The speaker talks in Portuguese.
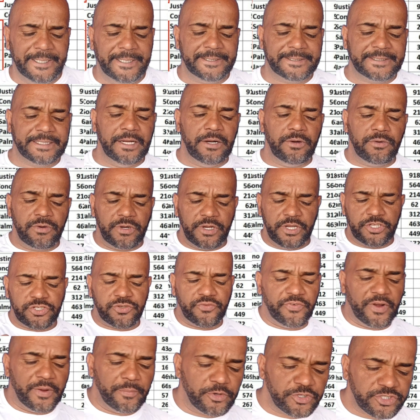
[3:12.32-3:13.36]
Então,
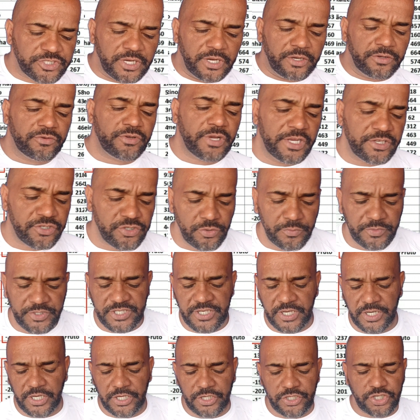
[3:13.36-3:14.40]
isso vai mostrando o um resumo
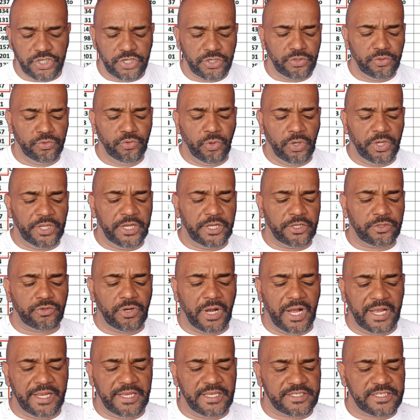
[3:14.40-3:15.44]
seguinte: no Oredo,
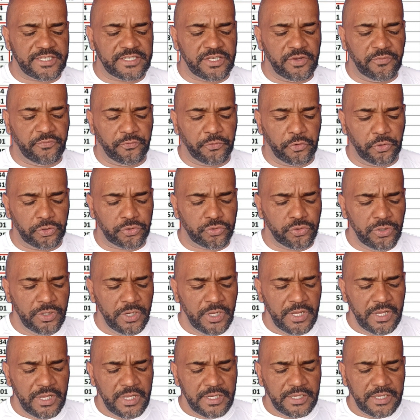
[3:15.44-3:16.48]
raízes e fruto,
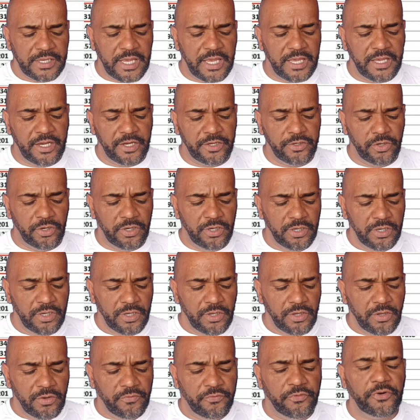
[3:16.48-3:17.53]
quem
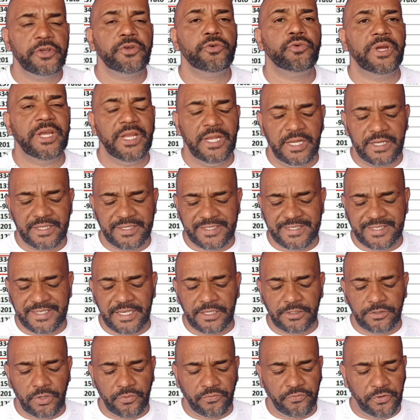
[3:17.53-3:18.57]
ganhou foi o William,
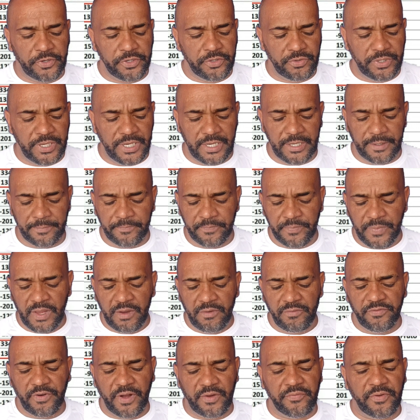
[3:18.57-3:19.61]
centro foi o William.
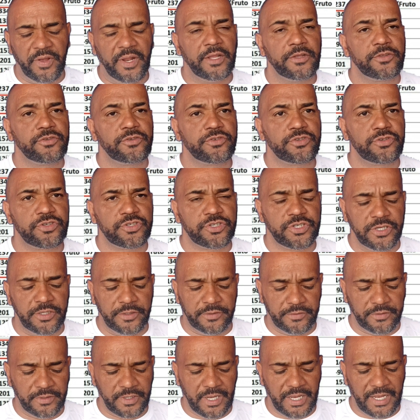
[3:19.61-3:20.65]
Favela do
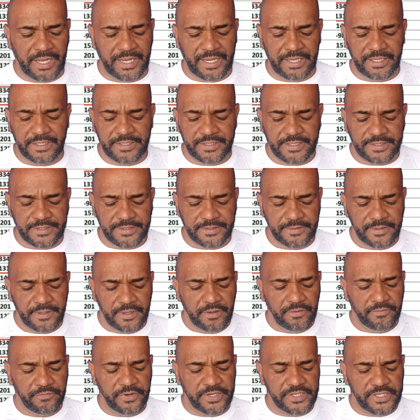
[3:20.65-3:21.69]
Justino, Aires,
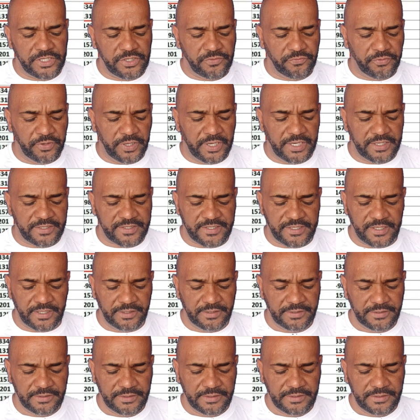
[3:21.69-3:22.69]
fez a diferença.